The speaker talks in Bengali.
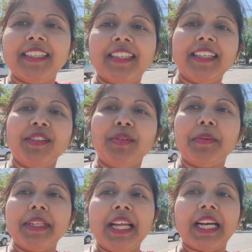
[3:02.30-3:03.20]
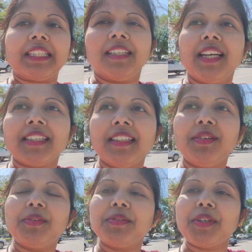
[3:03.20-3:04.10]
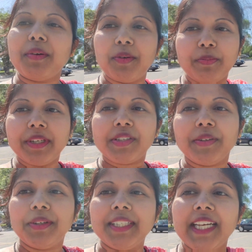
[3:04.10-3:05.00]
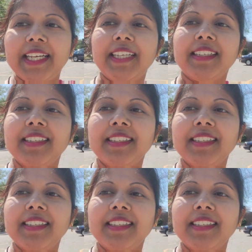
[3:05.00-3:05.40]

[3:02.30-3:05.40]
কিন্তু এবার থাকতে থাকতে ধরুন সব অভ্যেসও হয়ে যায়